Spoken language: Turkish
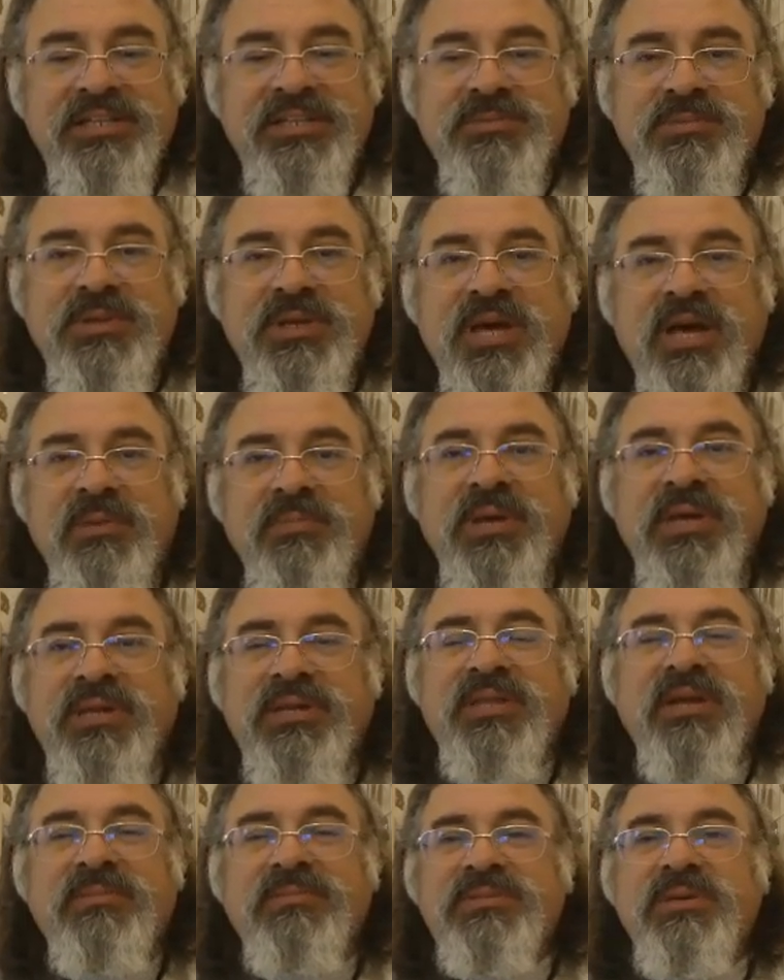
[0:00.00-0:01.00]
Şimdi
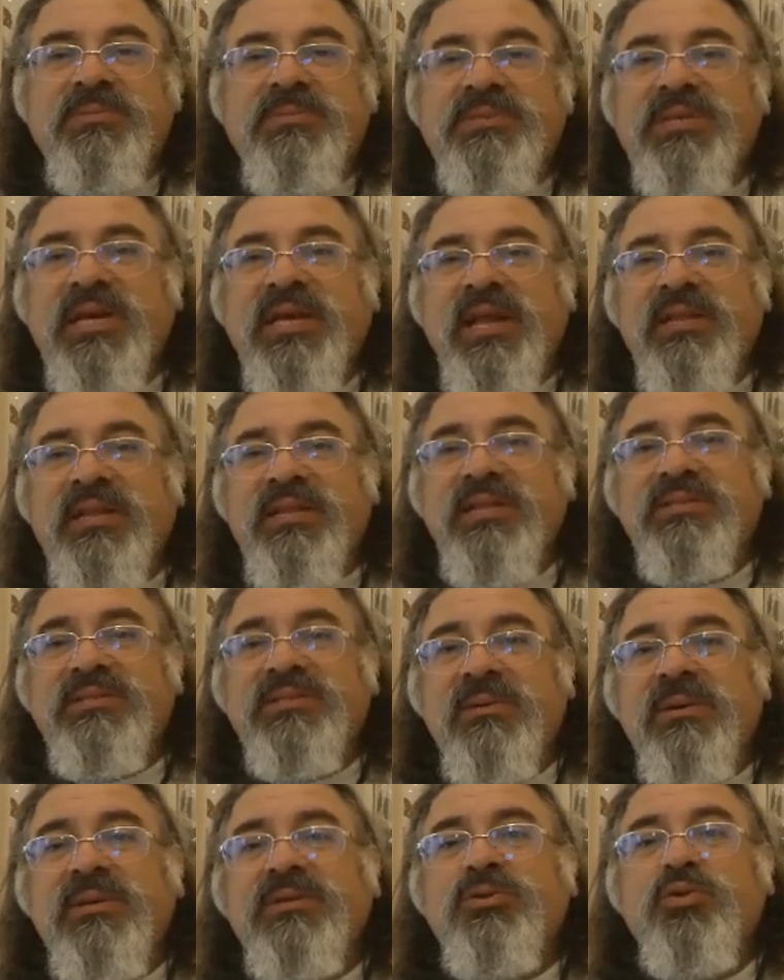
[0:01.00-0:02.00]
ameliyatlarımıza biz genellikle
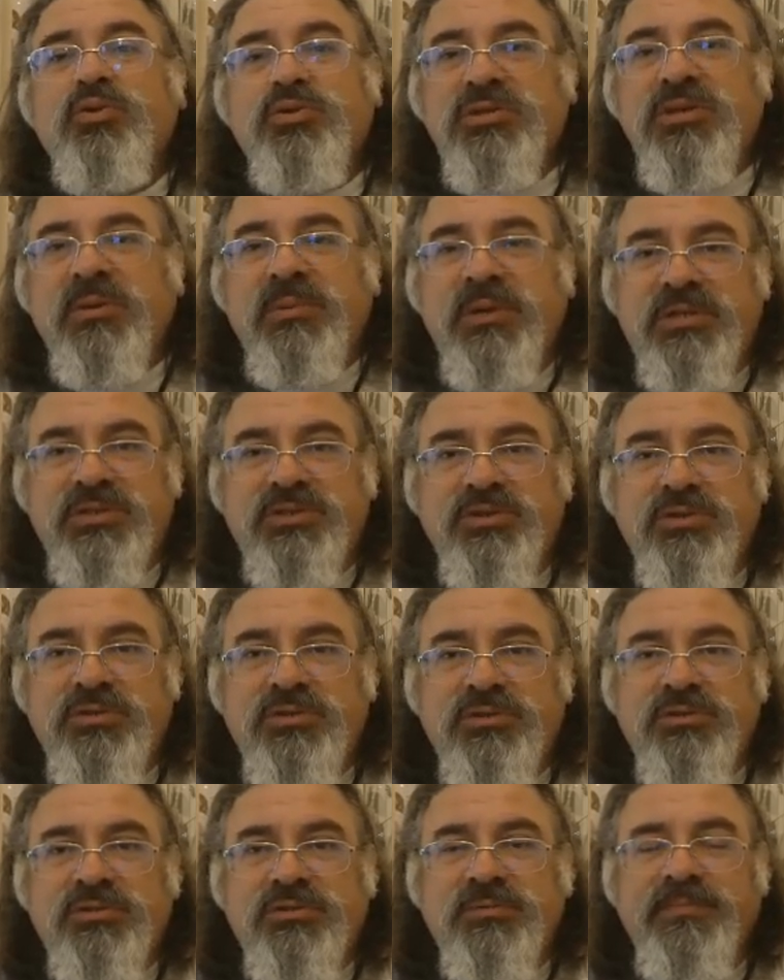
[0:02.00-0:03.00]
sabah 9'da
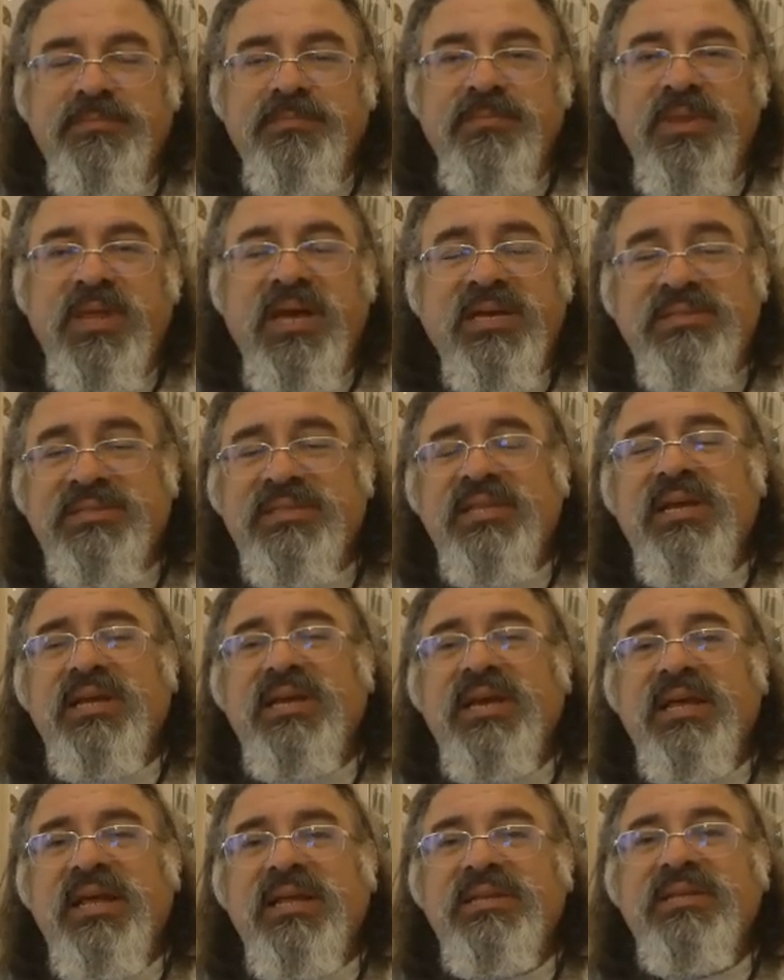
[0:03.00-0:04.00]
başlıyoruz. Hastalar
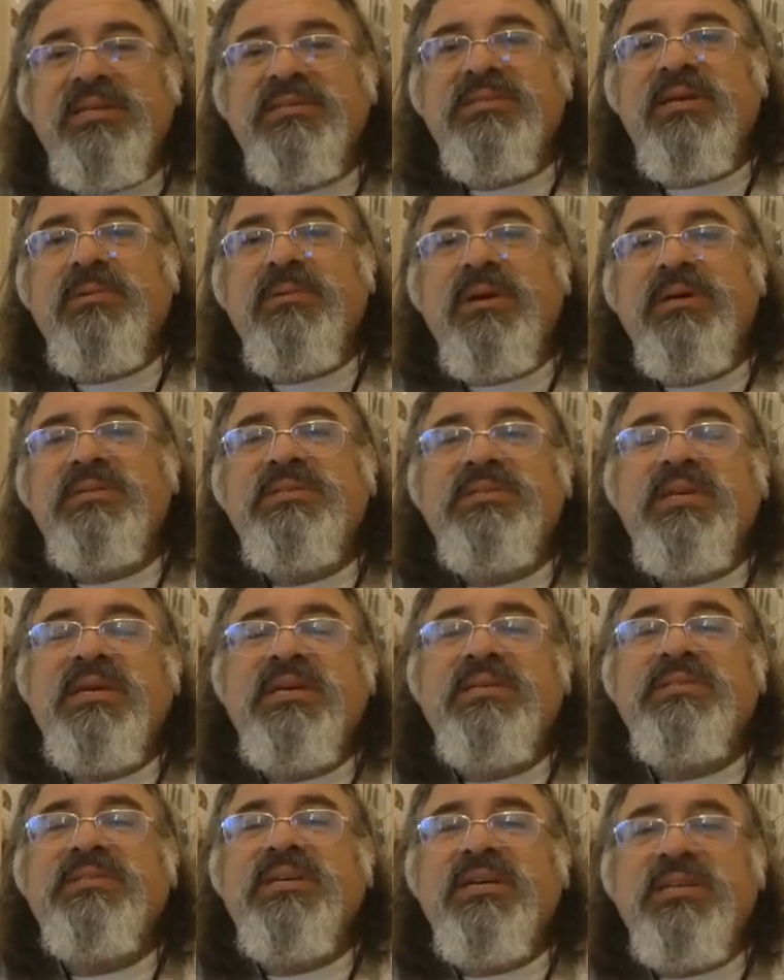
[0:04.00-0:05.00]
genelde sabah
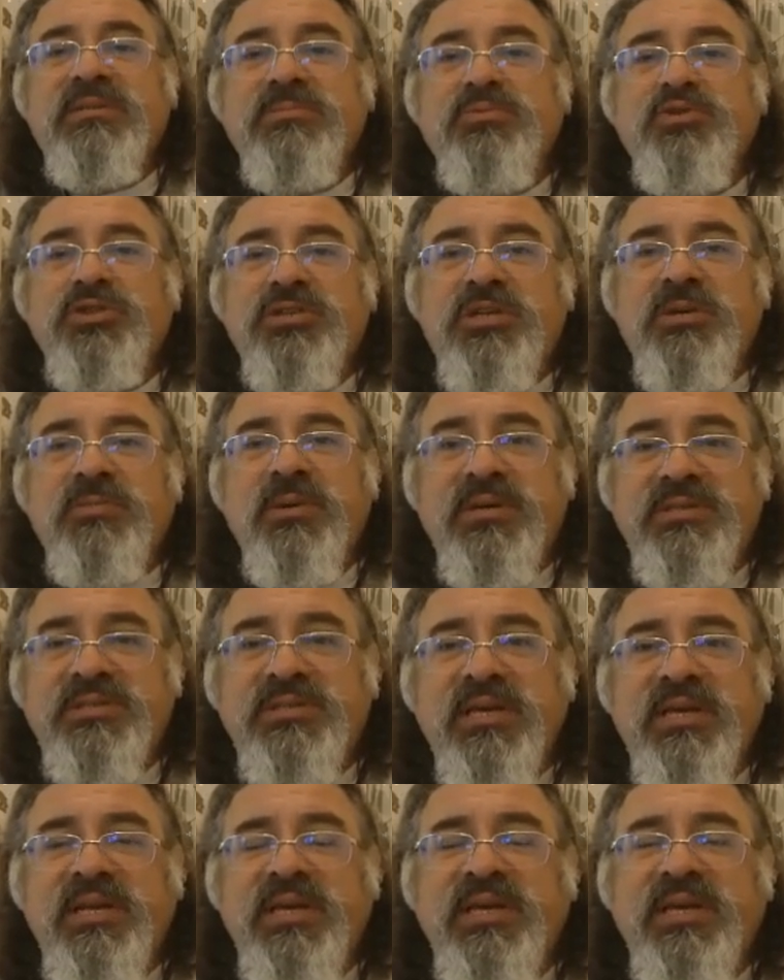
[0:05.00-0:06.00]
8-8.30 gibi
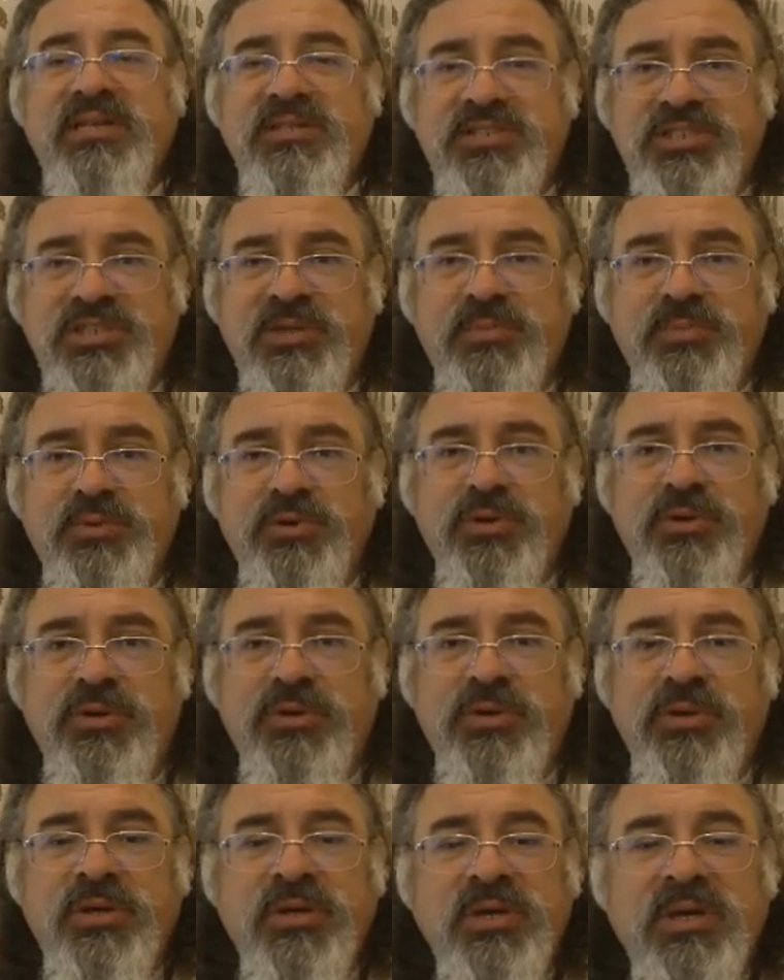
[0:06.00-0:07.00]
hastaneye yatış yapıyor.
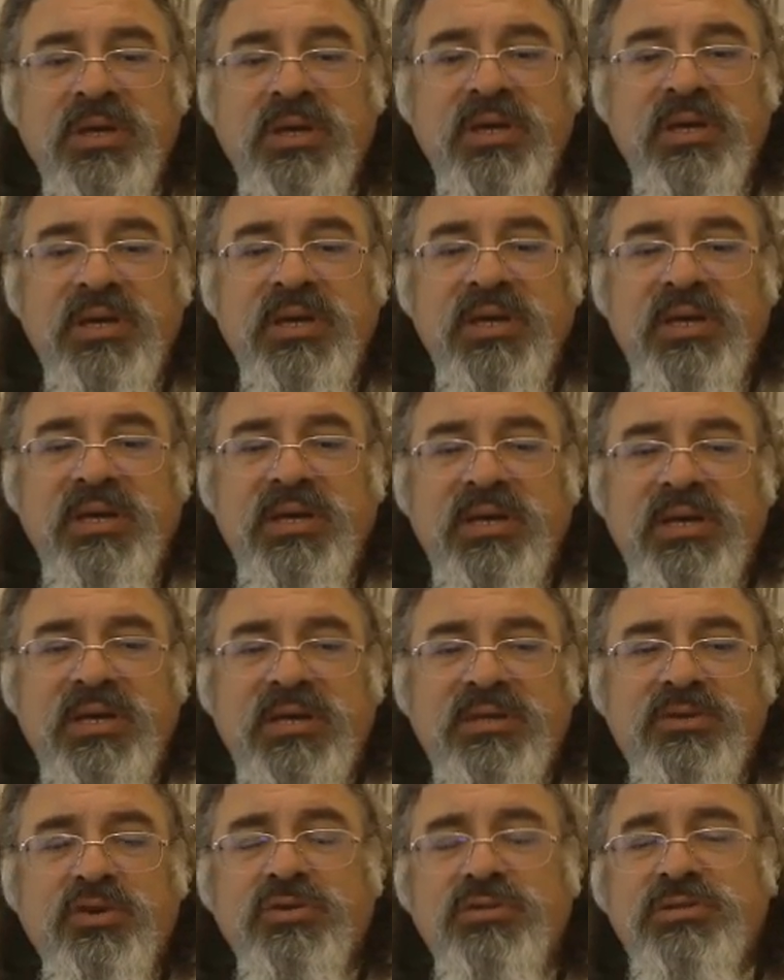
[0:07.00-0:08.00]
E,
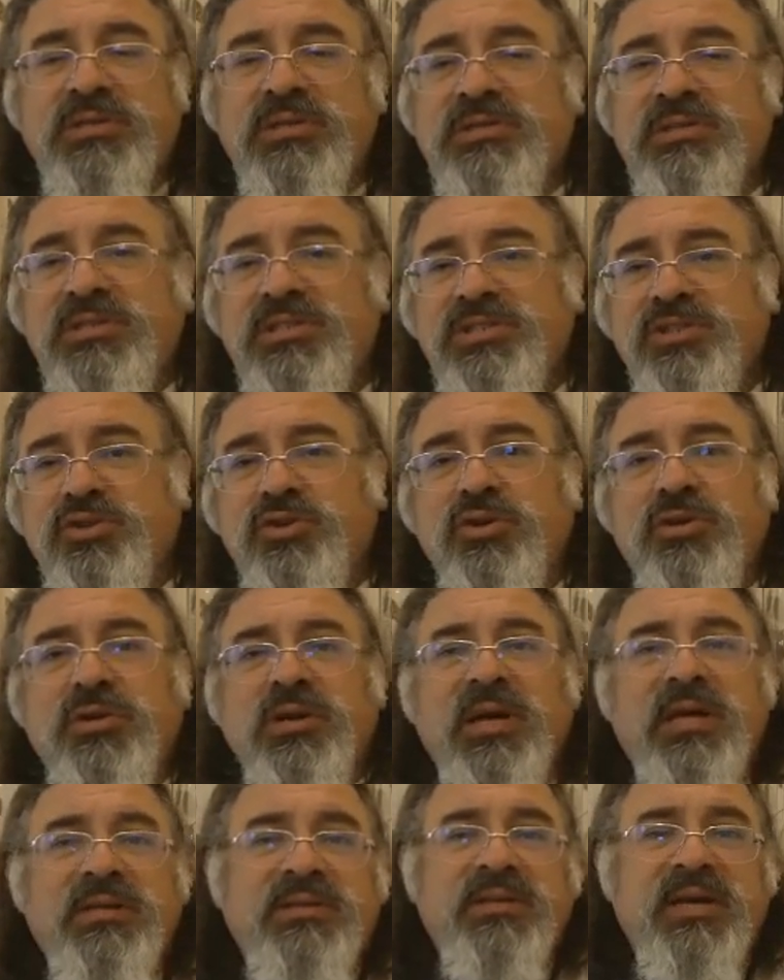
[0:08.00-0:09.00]
dosyası çıkıyor,
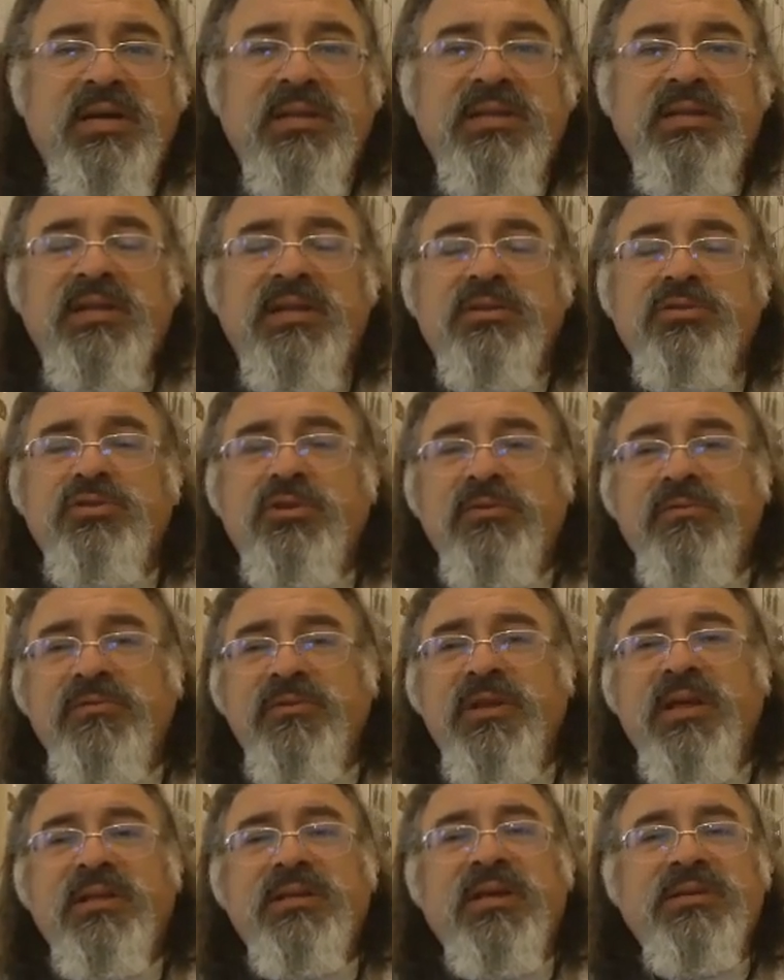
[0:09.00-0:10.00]
kan tahlili alınıyor
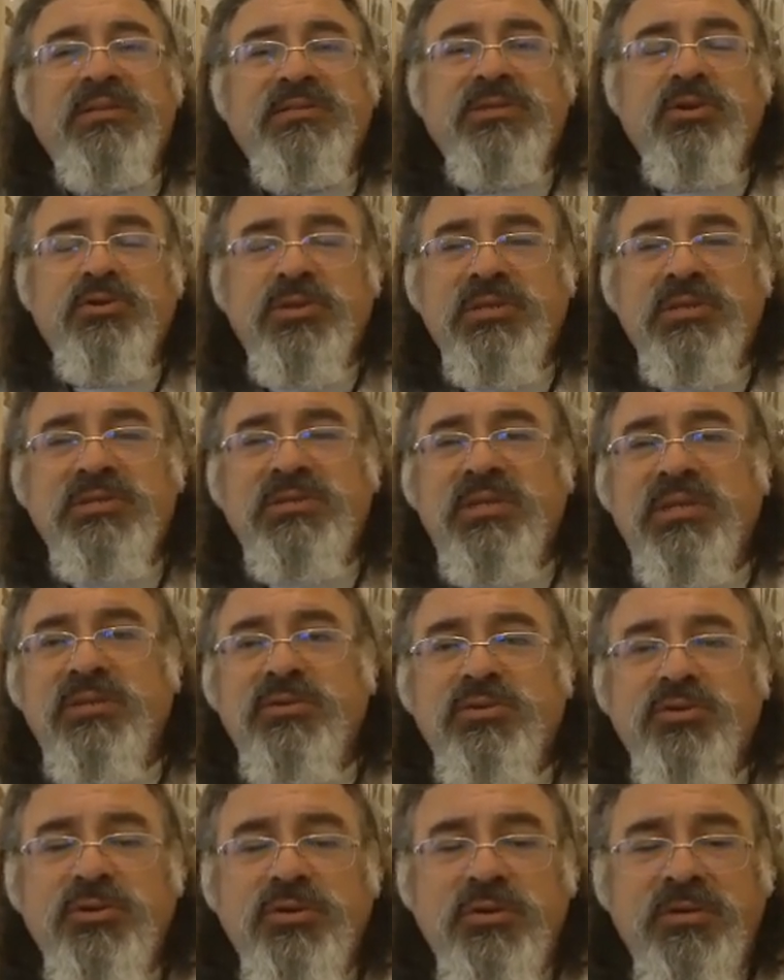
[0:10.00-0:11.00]
filan hasta odasına
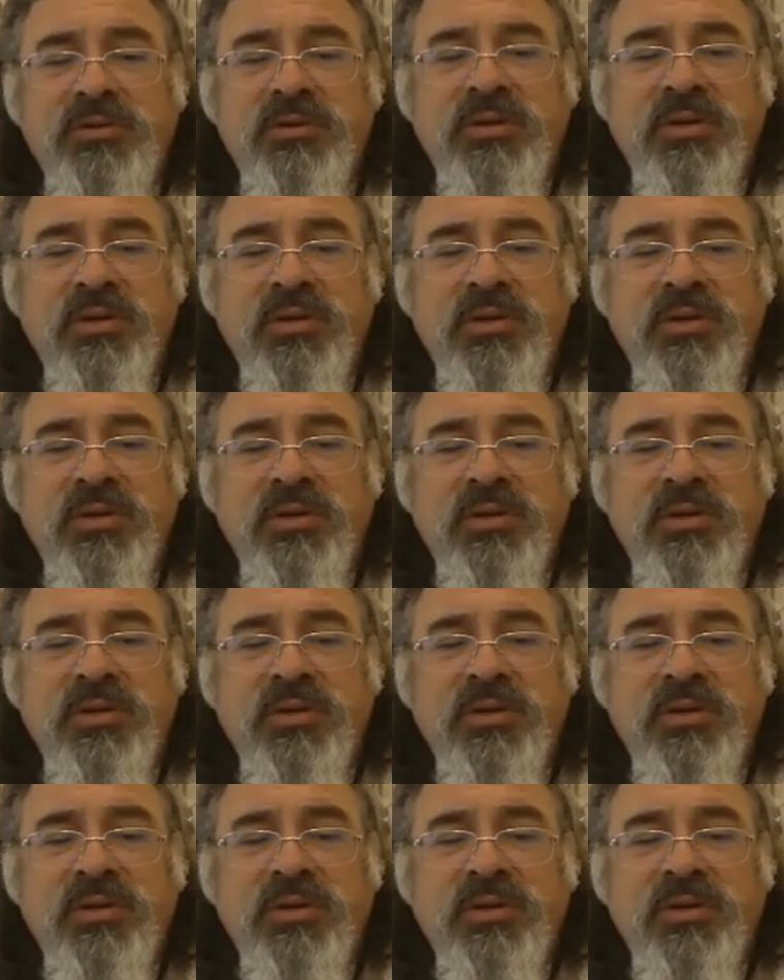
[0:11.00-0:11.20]
alınıyor.